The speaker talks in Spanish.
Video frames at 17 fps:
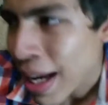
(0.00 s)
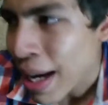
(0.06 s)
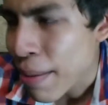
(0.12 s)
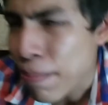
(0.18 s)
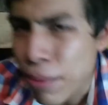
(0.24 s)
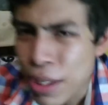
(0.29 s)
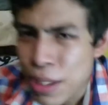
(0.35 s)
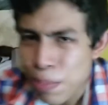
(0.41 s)

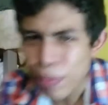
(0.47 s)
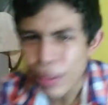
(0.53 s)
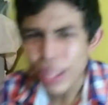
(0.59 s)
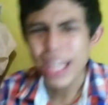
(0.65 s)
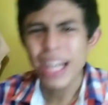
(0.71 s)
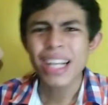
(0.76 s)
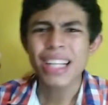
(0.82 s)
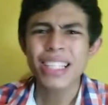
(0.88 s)
pues puede
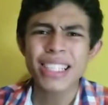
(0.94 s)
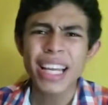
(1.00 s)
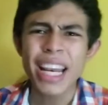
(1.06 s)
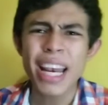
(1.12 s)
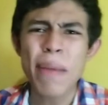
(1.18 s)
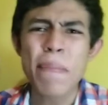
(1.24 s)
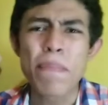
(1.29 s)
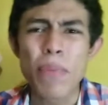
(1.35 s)
llegar a ser
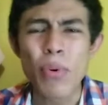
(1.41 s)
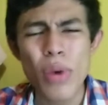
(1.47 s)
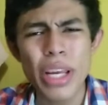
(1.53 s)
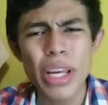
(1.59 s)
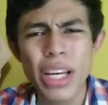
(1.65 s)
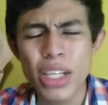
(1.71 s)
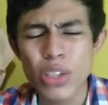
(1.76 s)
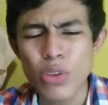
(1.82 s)
el
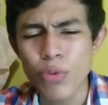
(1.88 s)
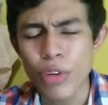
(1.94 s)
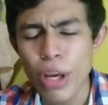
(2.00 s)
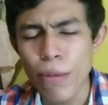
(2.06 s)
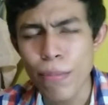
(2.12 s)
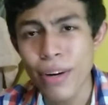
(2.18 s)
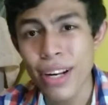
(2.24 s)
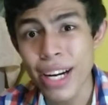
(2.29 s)
bullying que sufría,
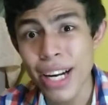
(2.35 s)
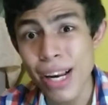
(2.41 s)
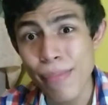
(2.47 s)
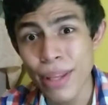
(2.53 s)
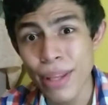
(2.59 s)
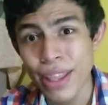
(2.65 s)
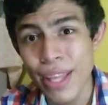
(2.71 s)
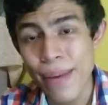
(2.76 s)
porque
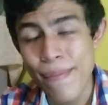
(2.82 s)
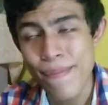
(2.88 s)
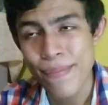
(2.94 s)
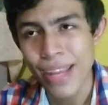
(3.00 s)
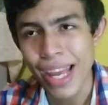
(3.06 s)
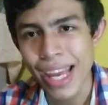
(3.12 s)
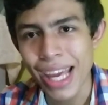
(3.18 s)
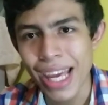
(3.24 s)
realmente
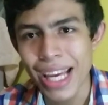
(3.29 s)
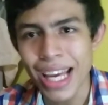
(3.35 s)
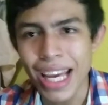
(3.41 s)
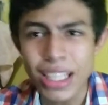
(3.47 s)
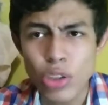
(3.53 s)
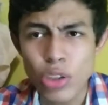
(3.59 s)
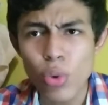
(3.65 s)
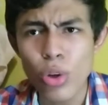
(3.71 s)
eh,
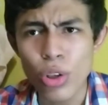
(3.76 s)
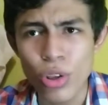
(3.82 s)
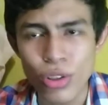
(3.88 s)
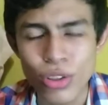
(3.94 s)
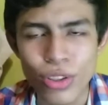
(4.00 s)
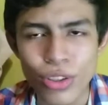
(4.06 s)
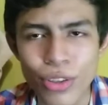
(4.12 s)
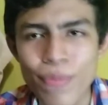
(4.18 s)
es
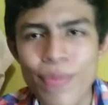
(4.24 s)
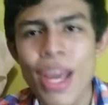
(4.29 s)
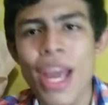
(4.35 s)
curioso, ¿no?